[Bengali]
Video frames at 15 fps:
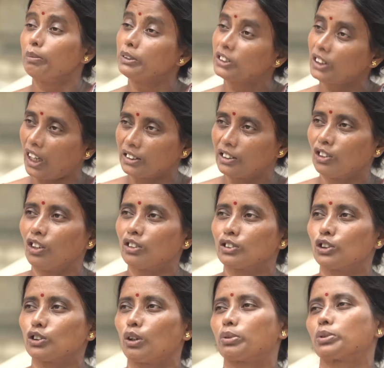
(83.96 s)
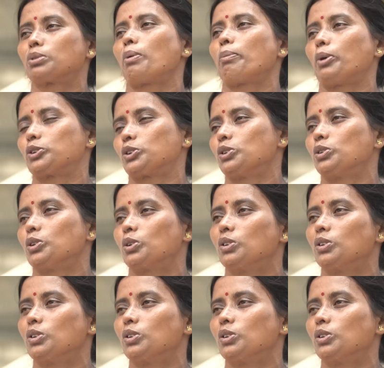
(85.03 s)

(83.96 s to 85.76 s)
আমি সাদা রঙটা সবসময় পছন্দ